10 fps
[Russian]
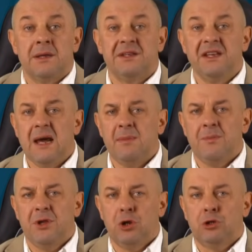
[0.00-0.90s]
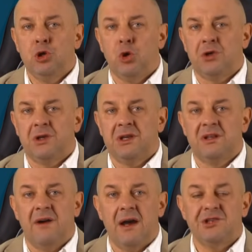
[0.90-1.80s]
Динамо берет легкие
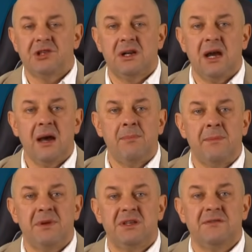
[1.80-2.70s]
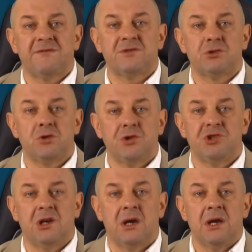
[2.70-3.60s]
2 очка, победив в
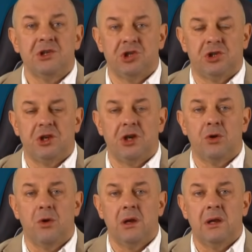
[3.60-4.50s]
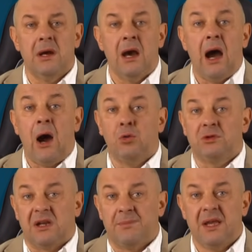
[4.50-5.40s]
Сочи 4-0. А у
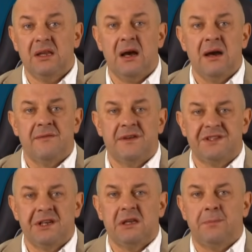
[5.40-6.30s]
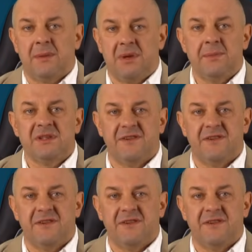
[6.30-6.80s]
Торпеда возникли проблемы с